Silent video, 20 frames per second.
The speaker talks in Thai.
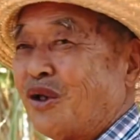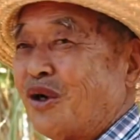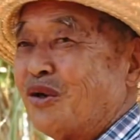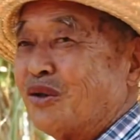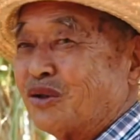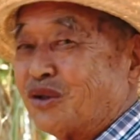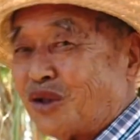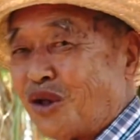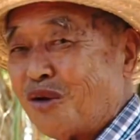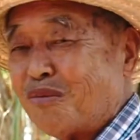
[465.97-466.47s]
ต้อ
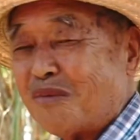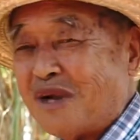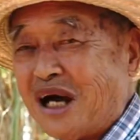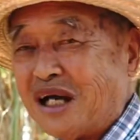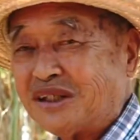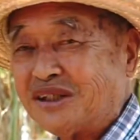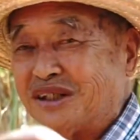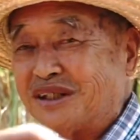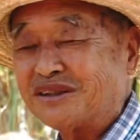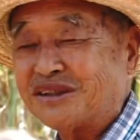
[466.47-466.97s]
งต้อง
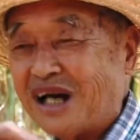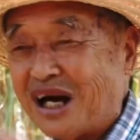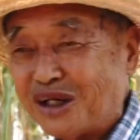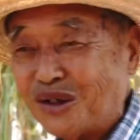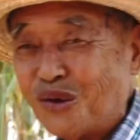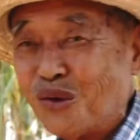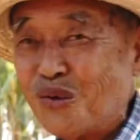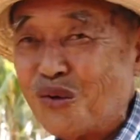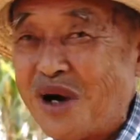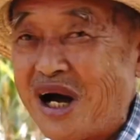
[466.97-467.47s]
มาศึกษา
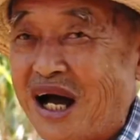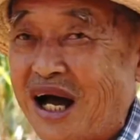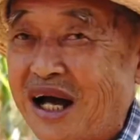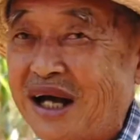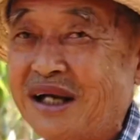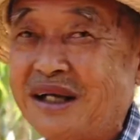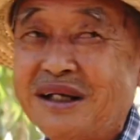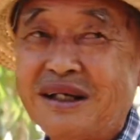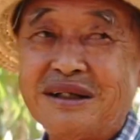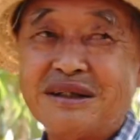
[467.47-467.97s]
ดูว่า
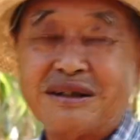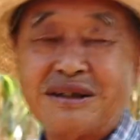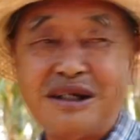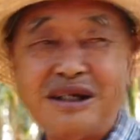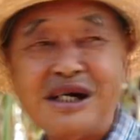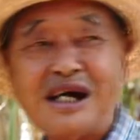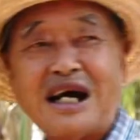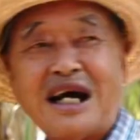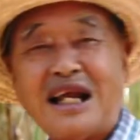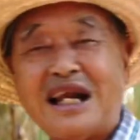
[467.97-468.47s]
เค
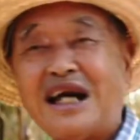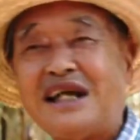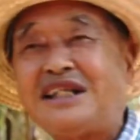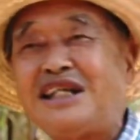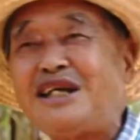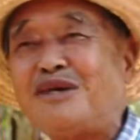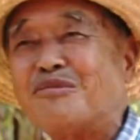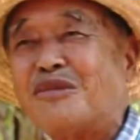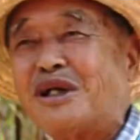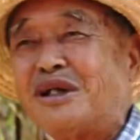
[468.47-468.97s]
รื่องอะไร
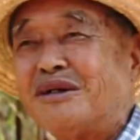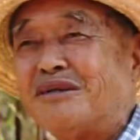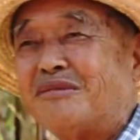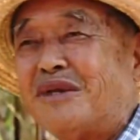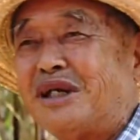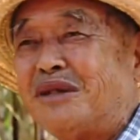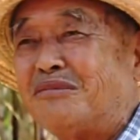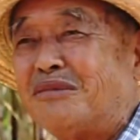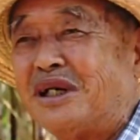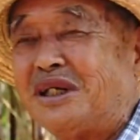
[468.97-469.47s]
ที่มัน
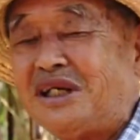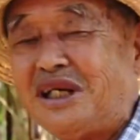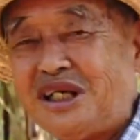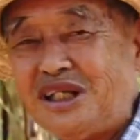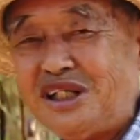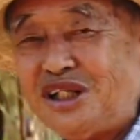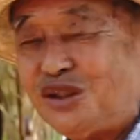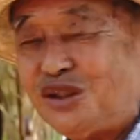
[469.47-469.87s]
มันมันดี